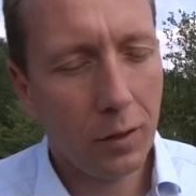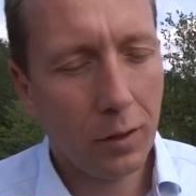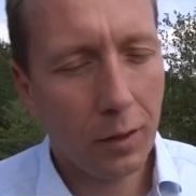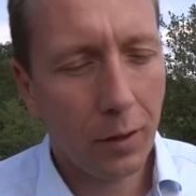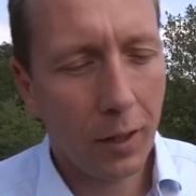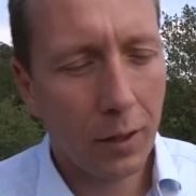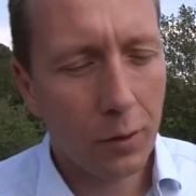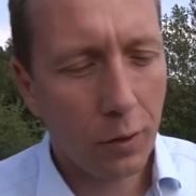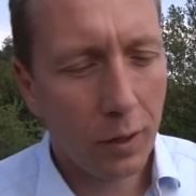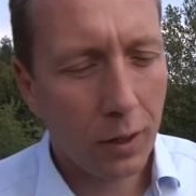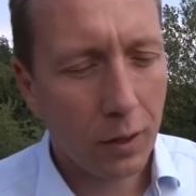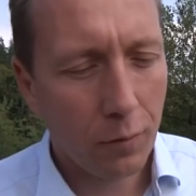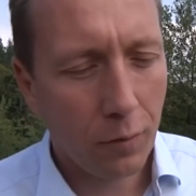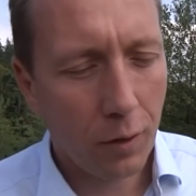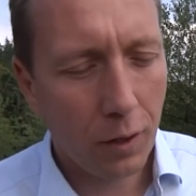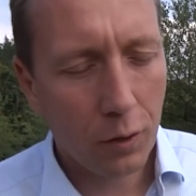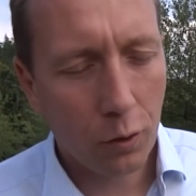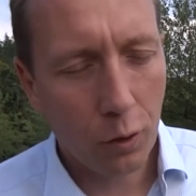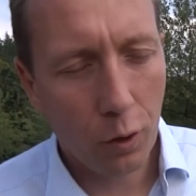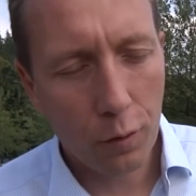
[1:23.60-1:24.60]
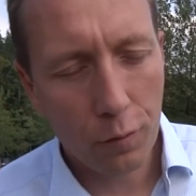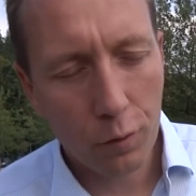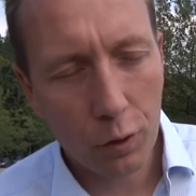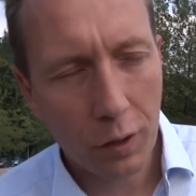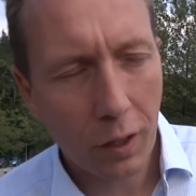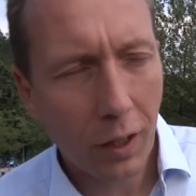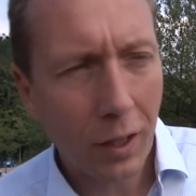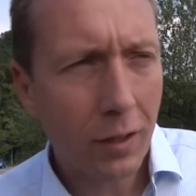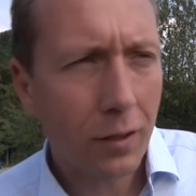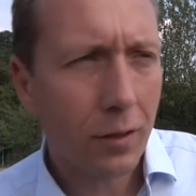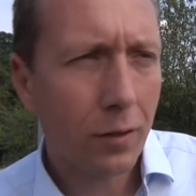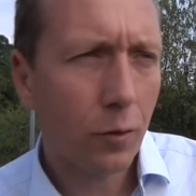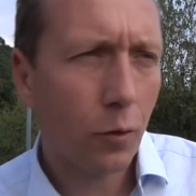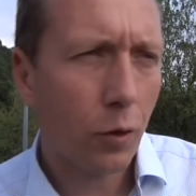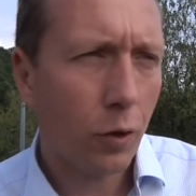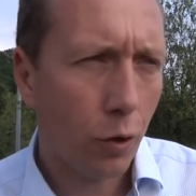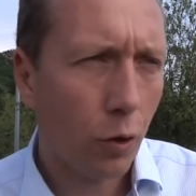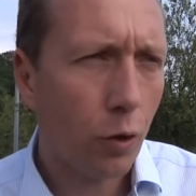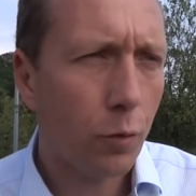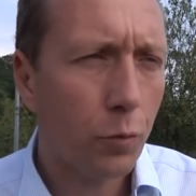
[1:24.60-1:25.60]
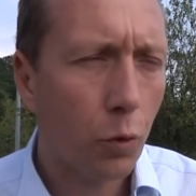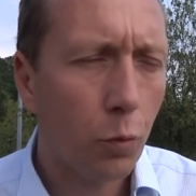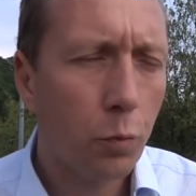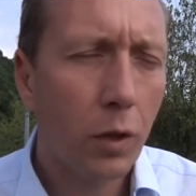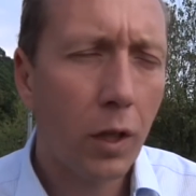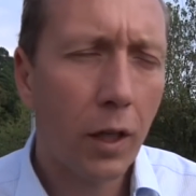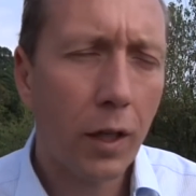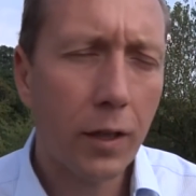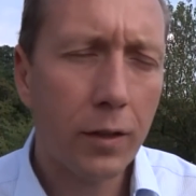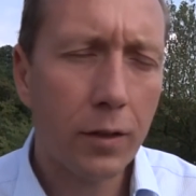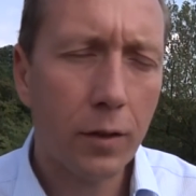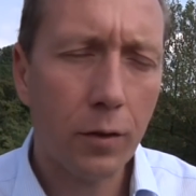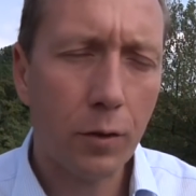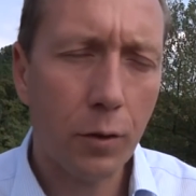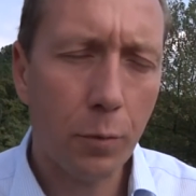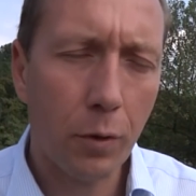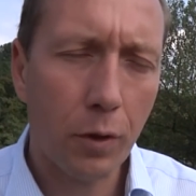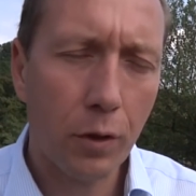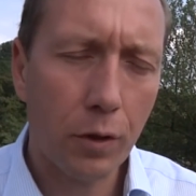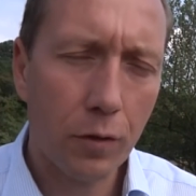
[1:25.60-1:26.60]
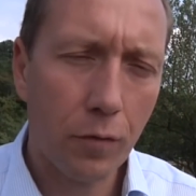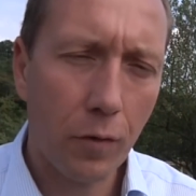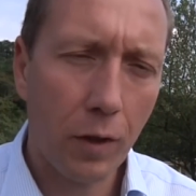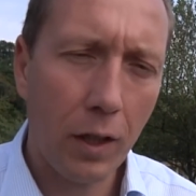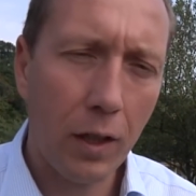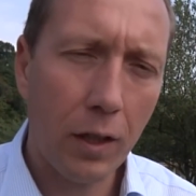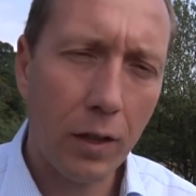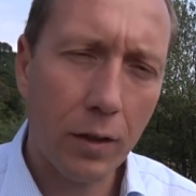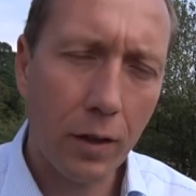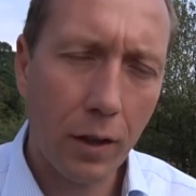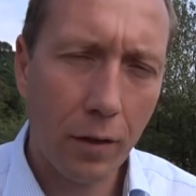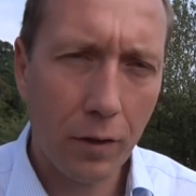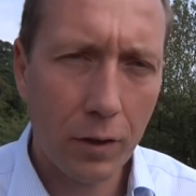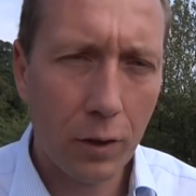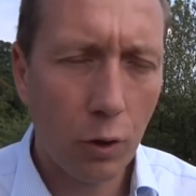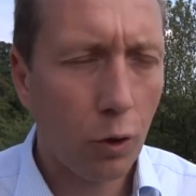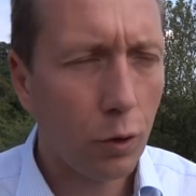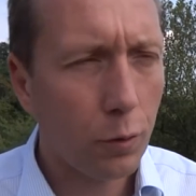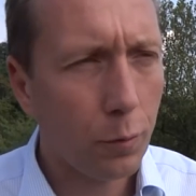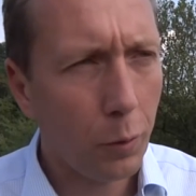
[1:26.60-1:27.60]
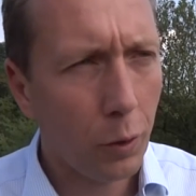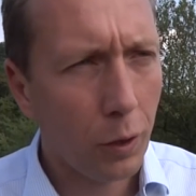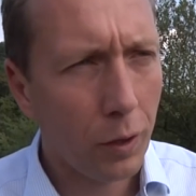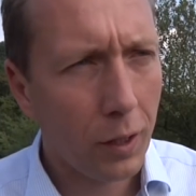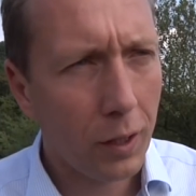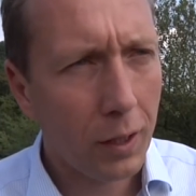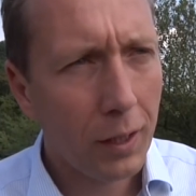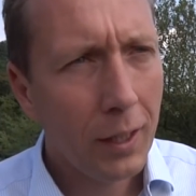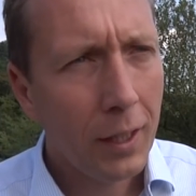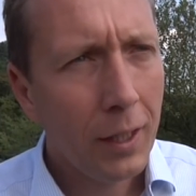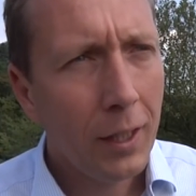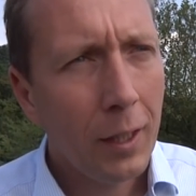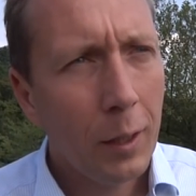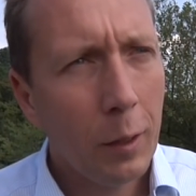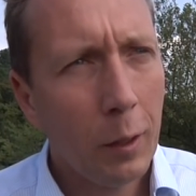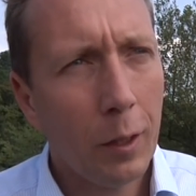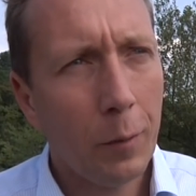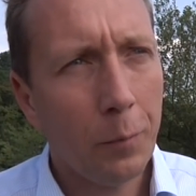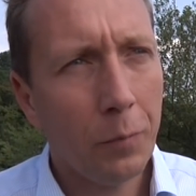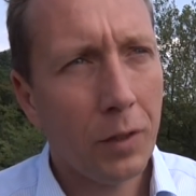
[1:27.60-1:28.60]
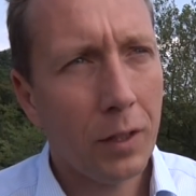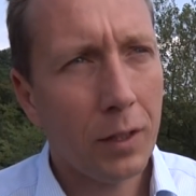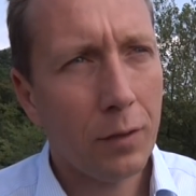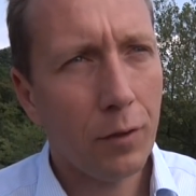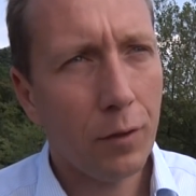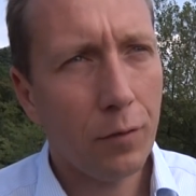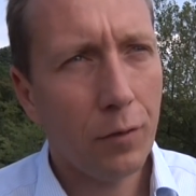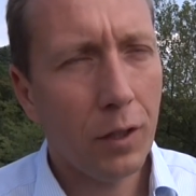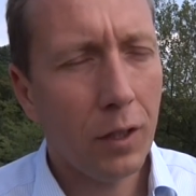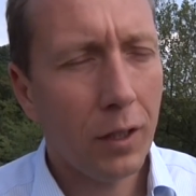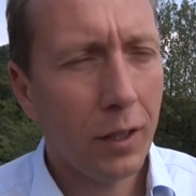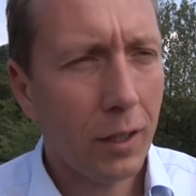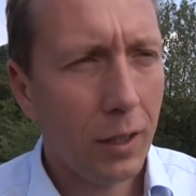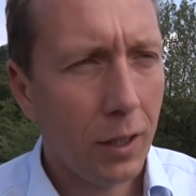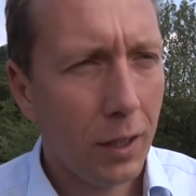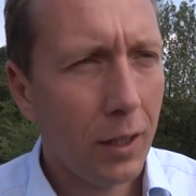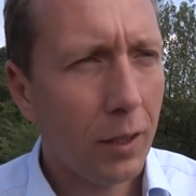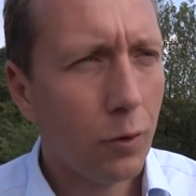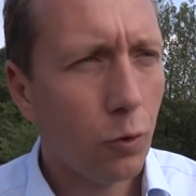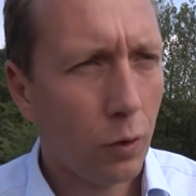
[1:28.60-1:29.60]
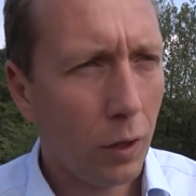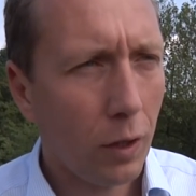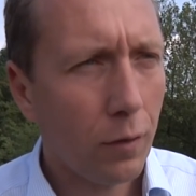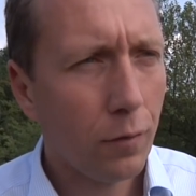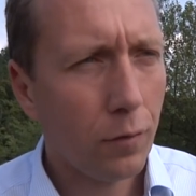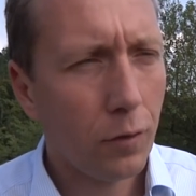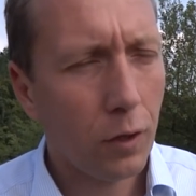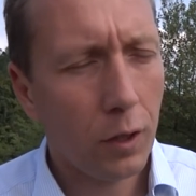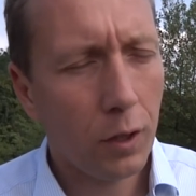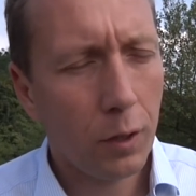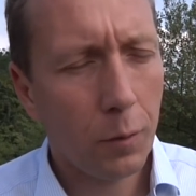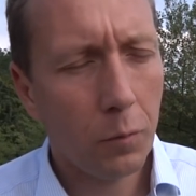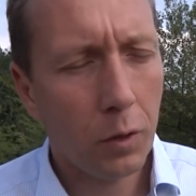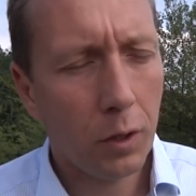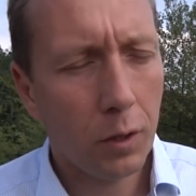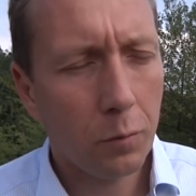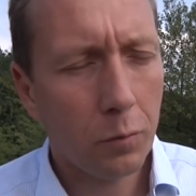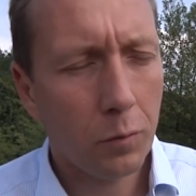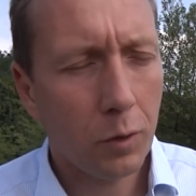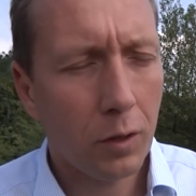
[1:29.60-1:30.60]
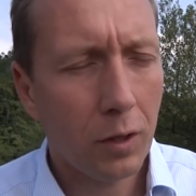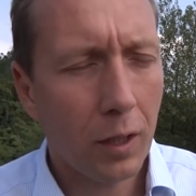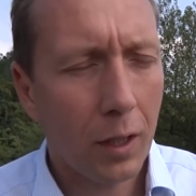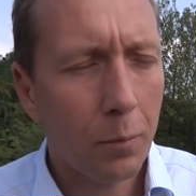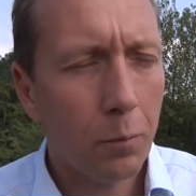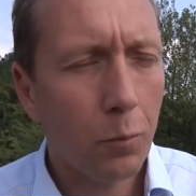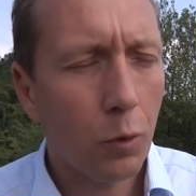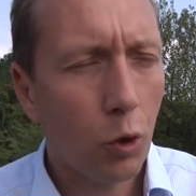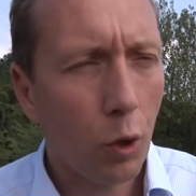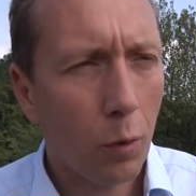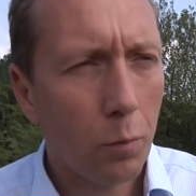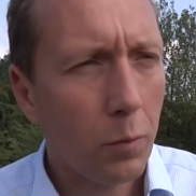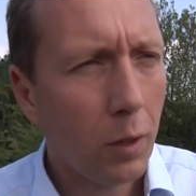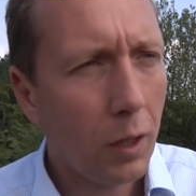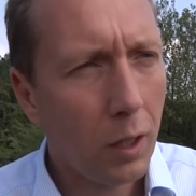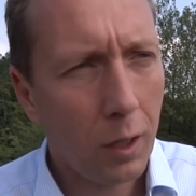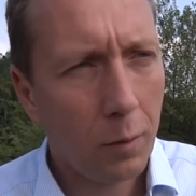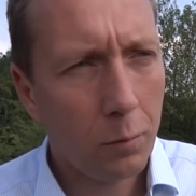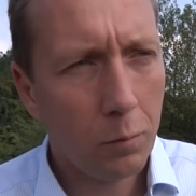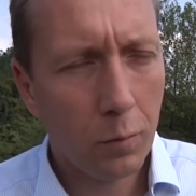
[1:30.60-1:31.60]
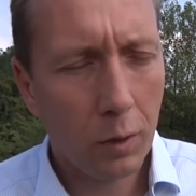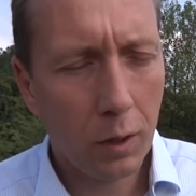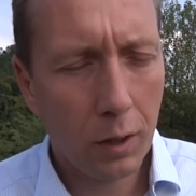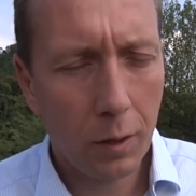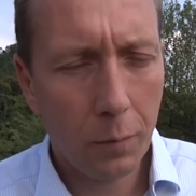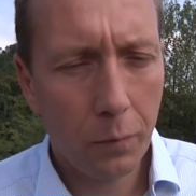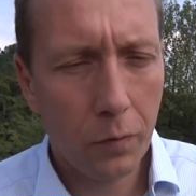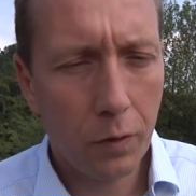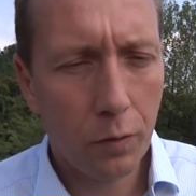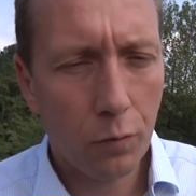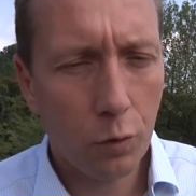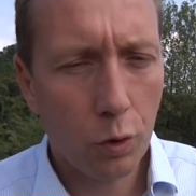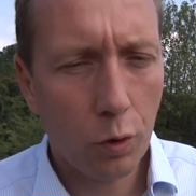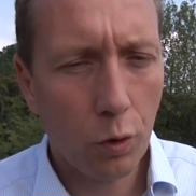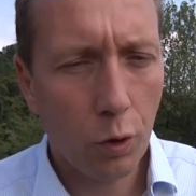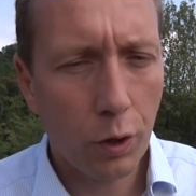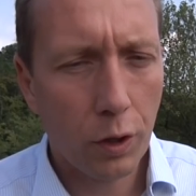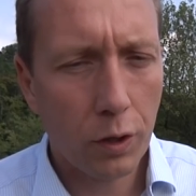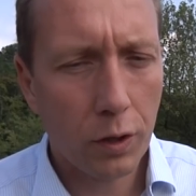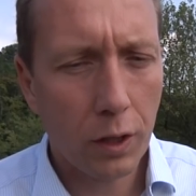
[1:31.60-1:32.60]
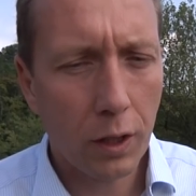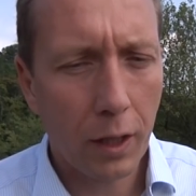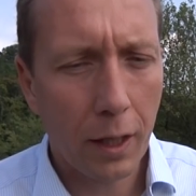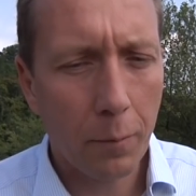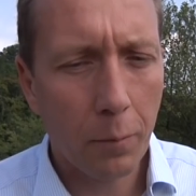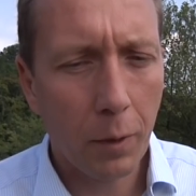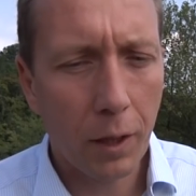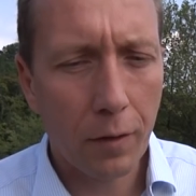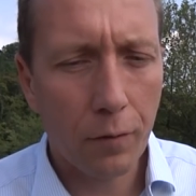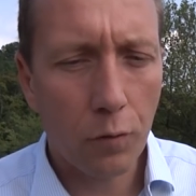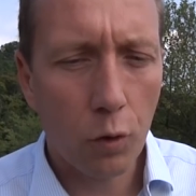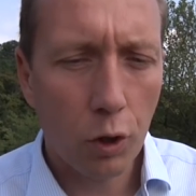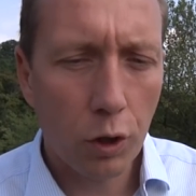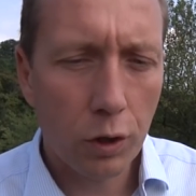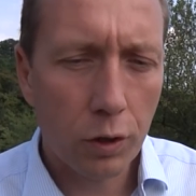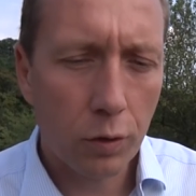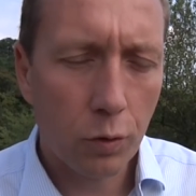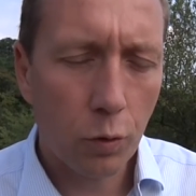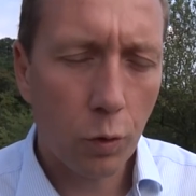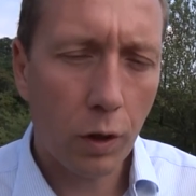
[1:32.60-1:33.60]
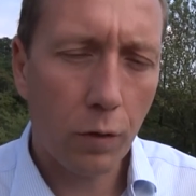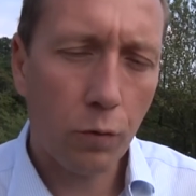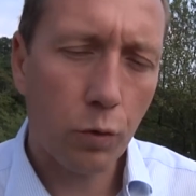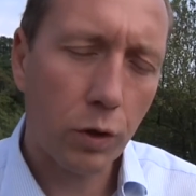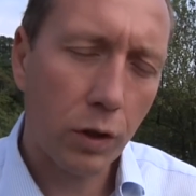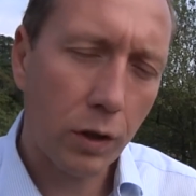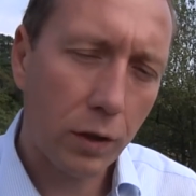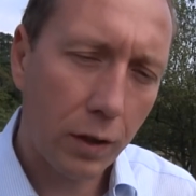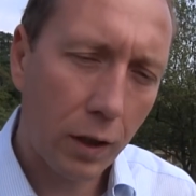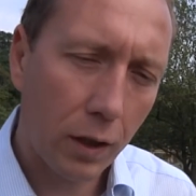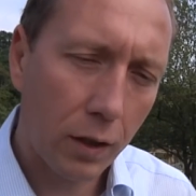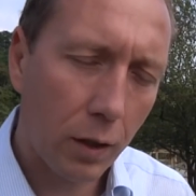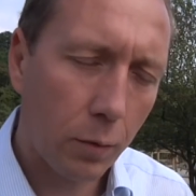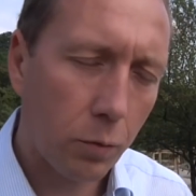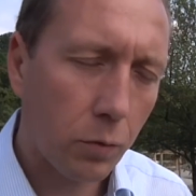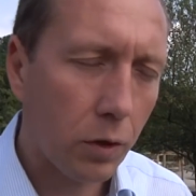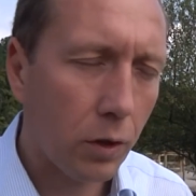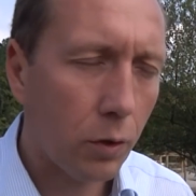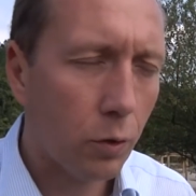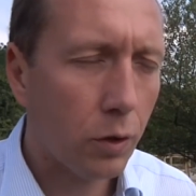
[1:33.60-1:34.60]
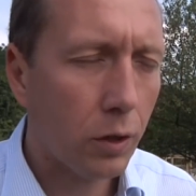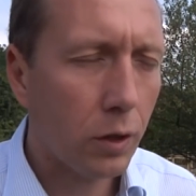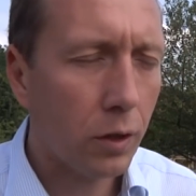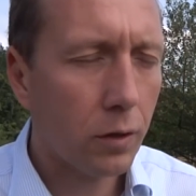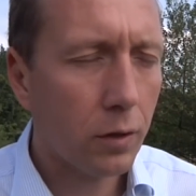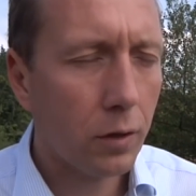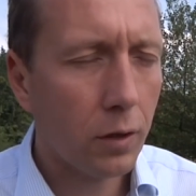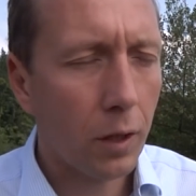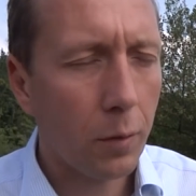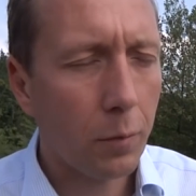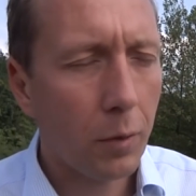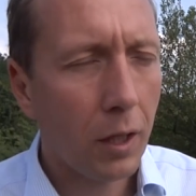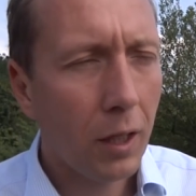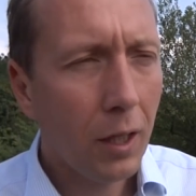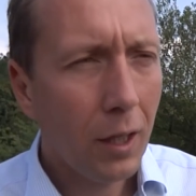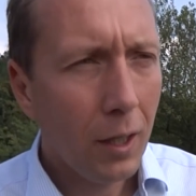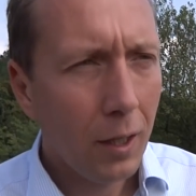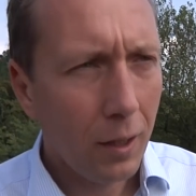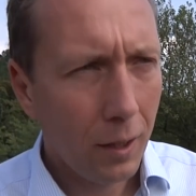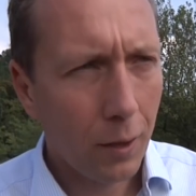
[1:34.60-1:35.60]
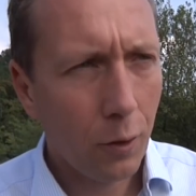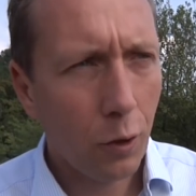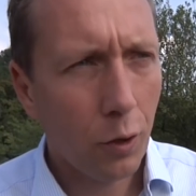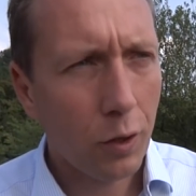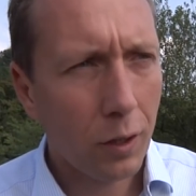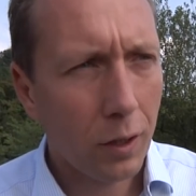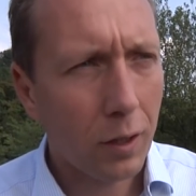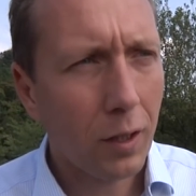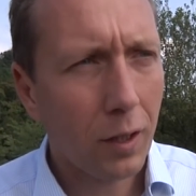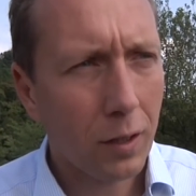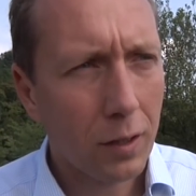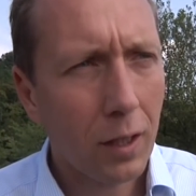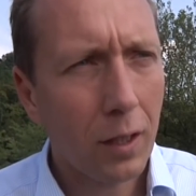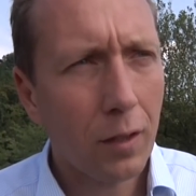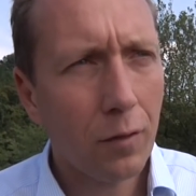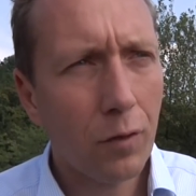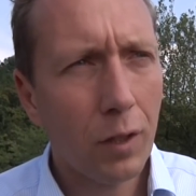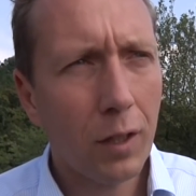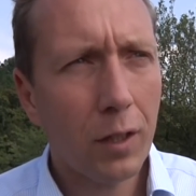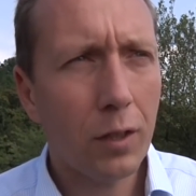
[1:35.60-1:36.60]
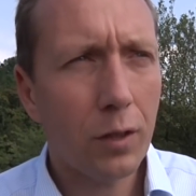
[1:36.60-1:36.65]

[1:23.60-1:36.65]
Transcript: Die Resonanz war also auch von Dresden oder auch im Umkreis Dieperles-Walde, teilweise auch aus Pirna, ähm, dass wir viele Ideen und ähm, ähm, Themen bekommen haben, wo Leute sich einbringen wollten oder wo sie gesagt haben, die und dieses Thema äh, könnte interessant werden.